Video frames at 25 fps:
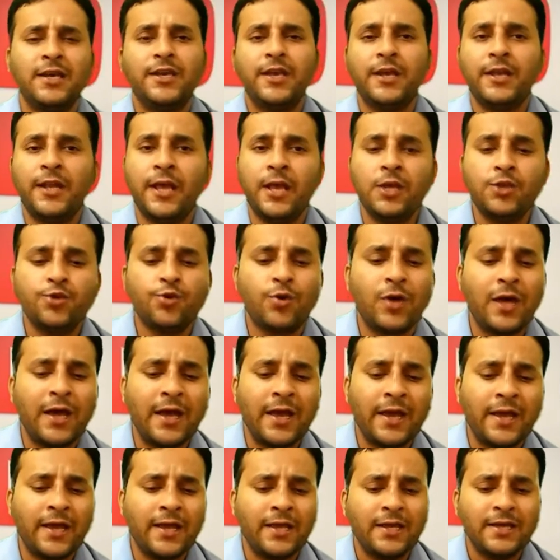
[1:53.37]
ये नहीं जुड़ा
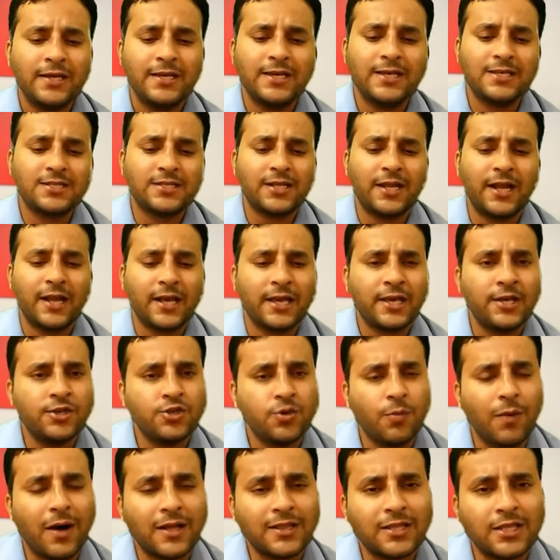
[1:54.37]
है इस तरह की
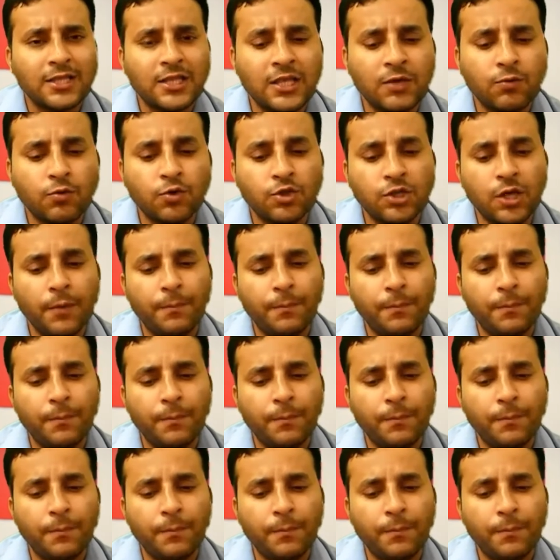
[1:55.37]
जो बातें थी वो